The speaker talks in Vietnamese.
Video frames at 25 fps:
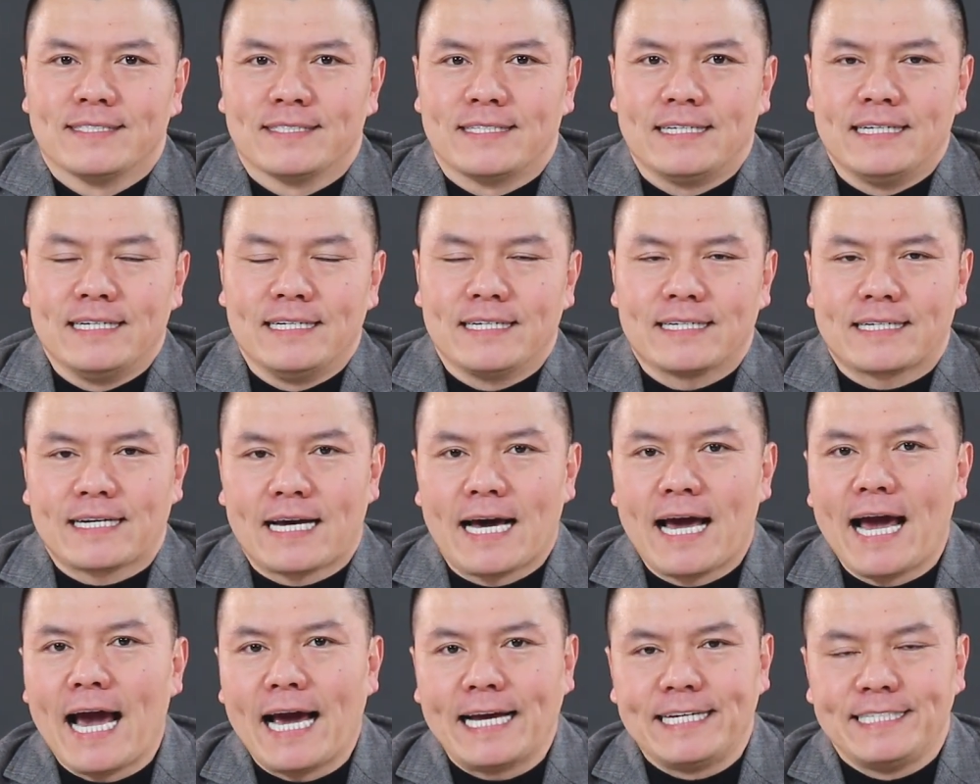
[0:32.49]
thì
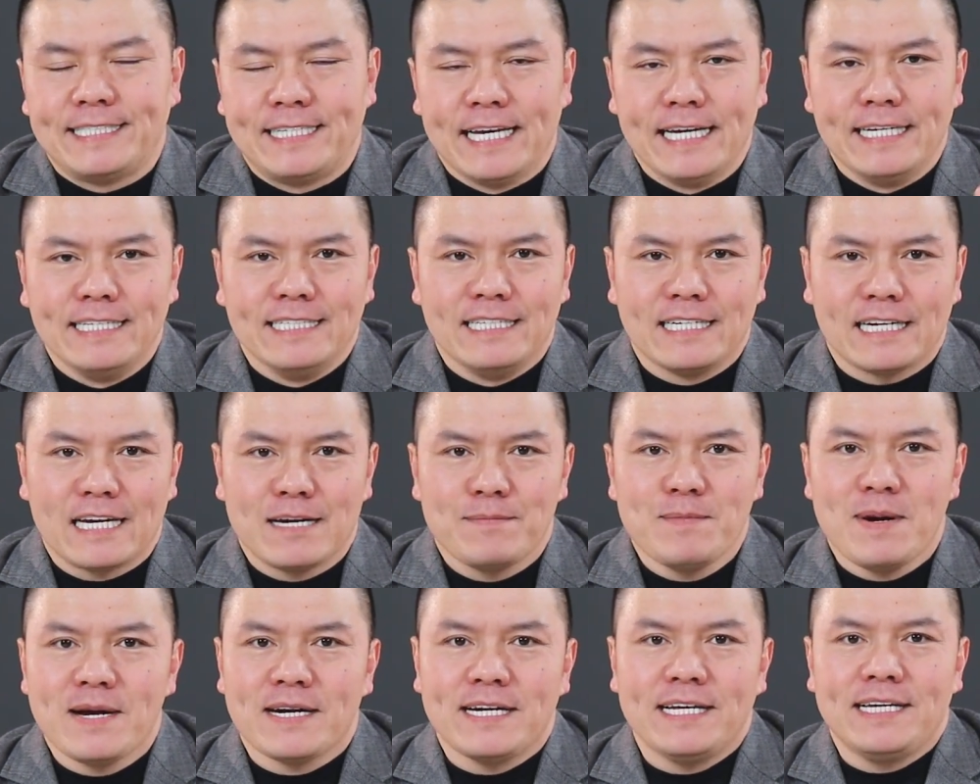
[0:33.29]
cái hành trình những
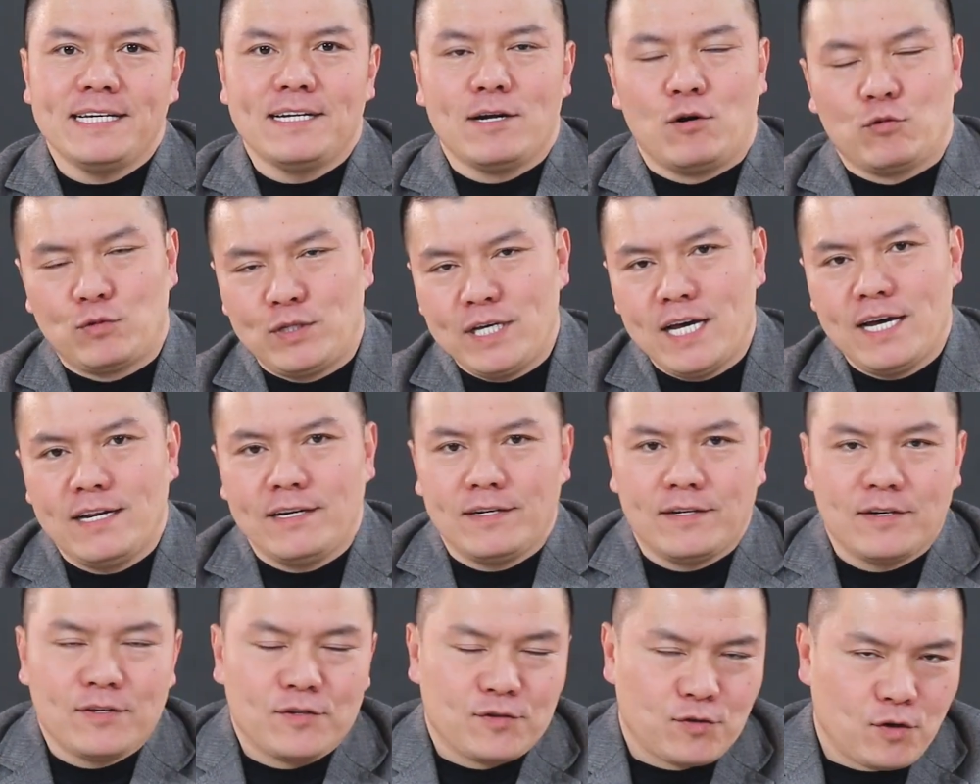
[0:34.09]
cái bước đi đầu
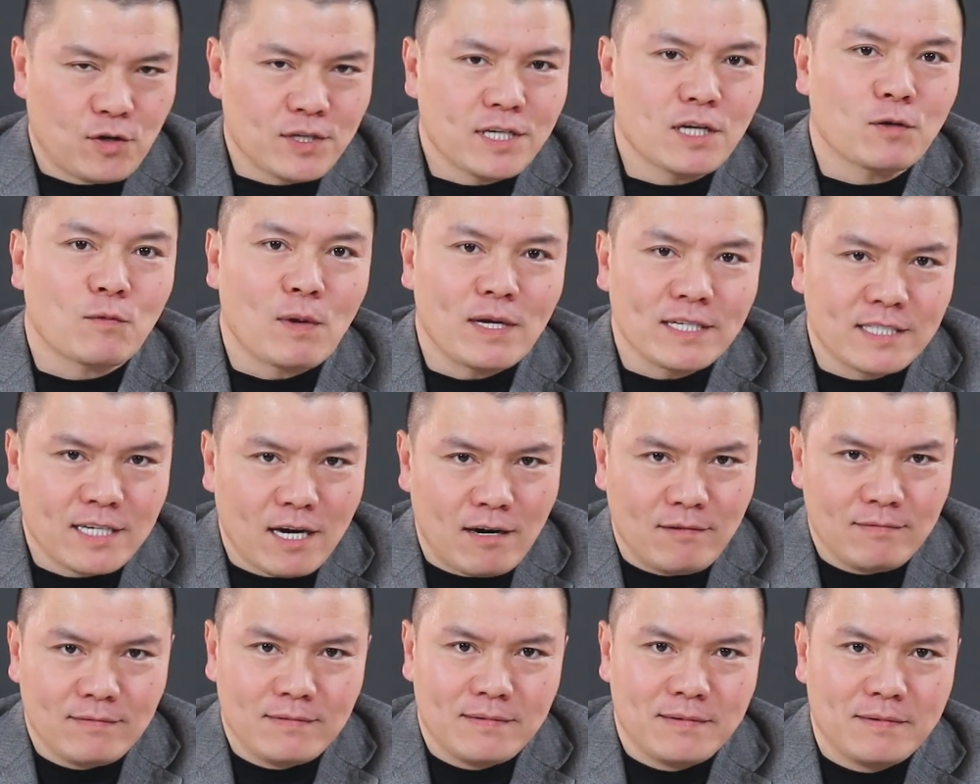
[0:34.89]
tiên nó rất quan
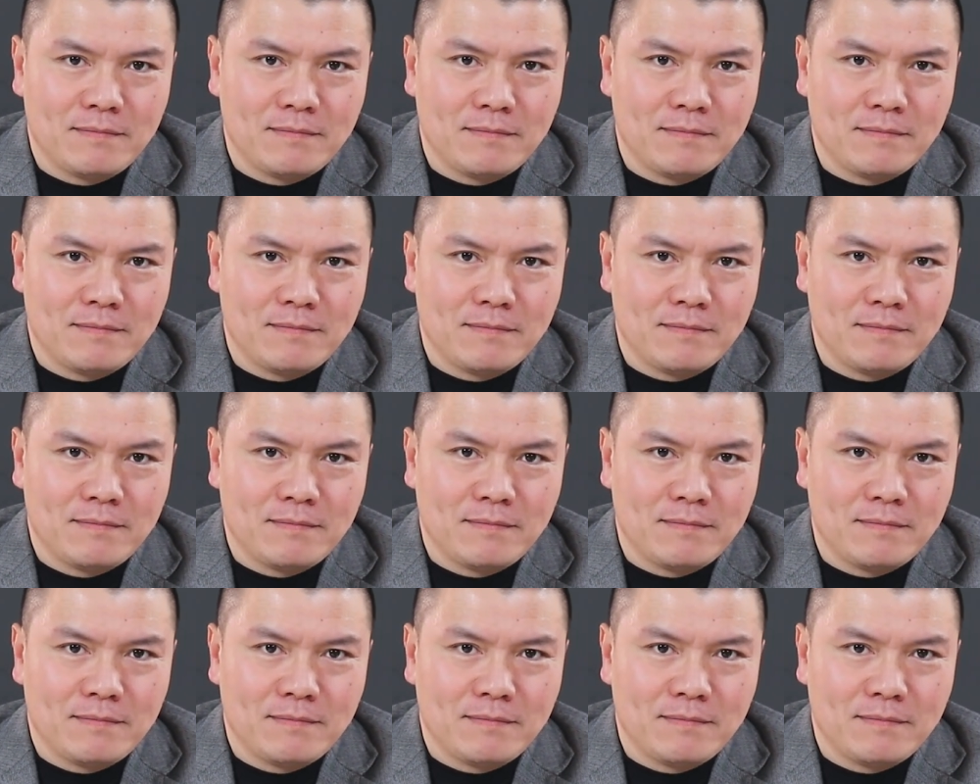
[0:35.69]
trọng